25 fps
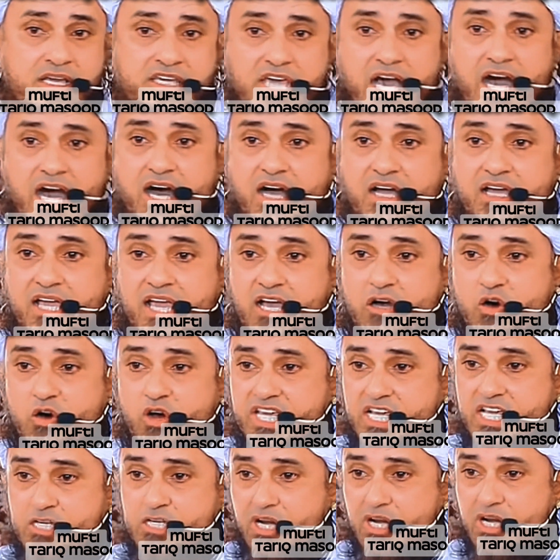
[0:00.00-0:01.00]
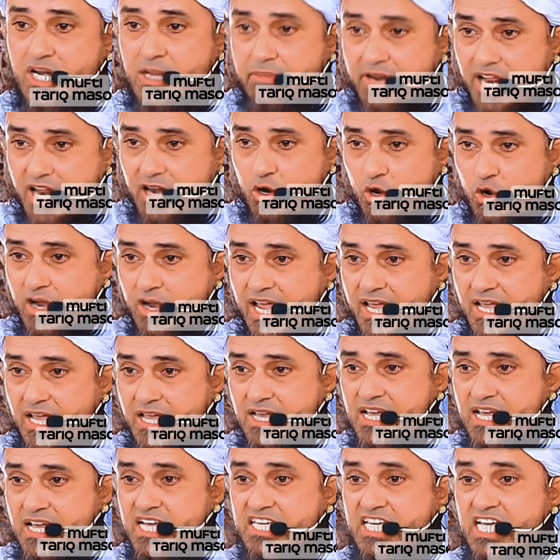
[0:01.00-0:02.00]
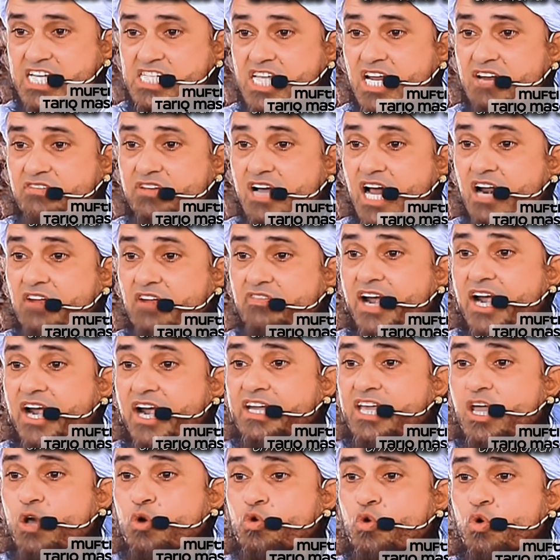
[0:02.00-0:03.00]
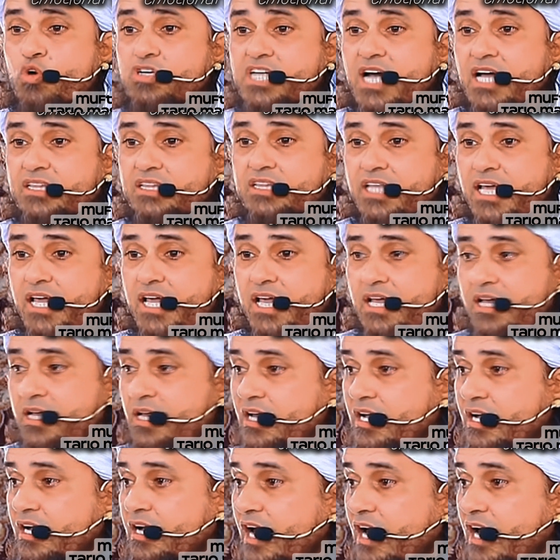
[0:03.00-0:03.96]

क्या हक है और ये जो लिबरल लोग हैं ये सिर्फ गर्लफ्रेंड के हकूक जानते हैं